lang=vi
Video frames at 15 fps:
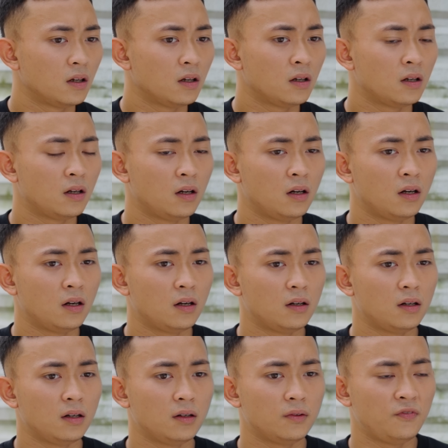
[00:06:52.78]

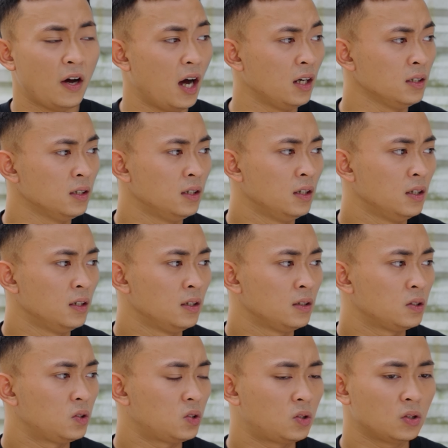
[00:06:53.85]
Ờ vâng
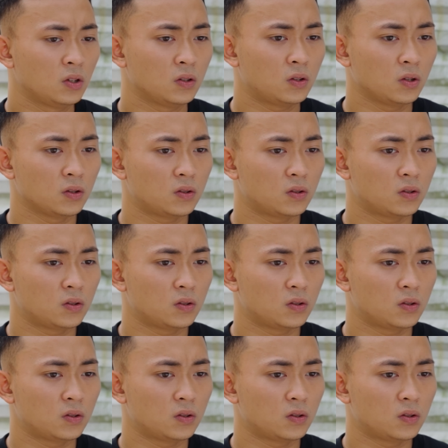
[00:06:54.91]
thôi,